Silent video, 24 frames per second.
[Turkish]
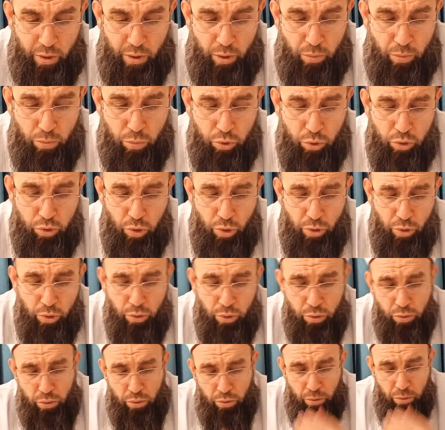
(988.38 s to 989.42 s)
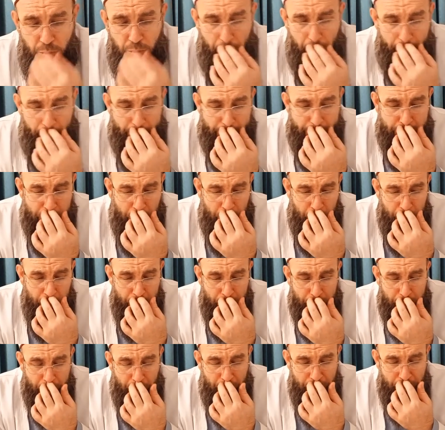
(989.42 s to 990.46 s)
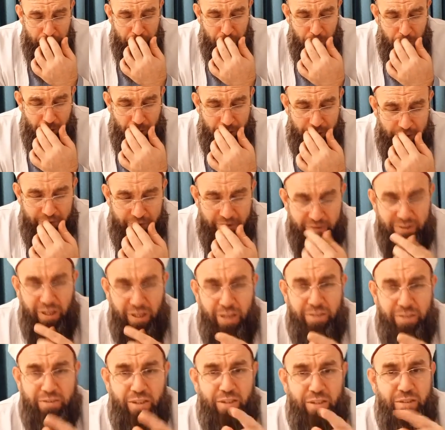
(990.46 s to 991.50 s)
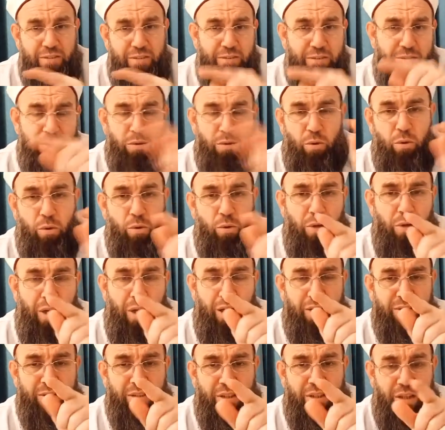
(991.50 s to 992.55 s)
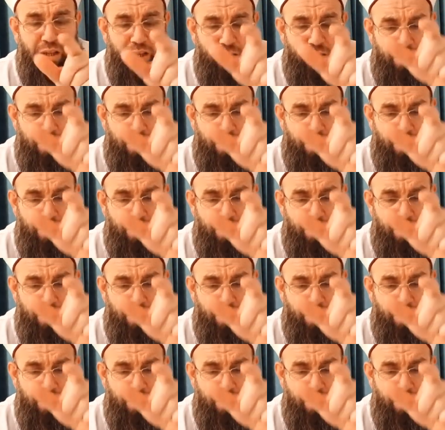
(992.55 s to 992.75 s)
Bu soruyu sorduktan sonra isterseniz onun altına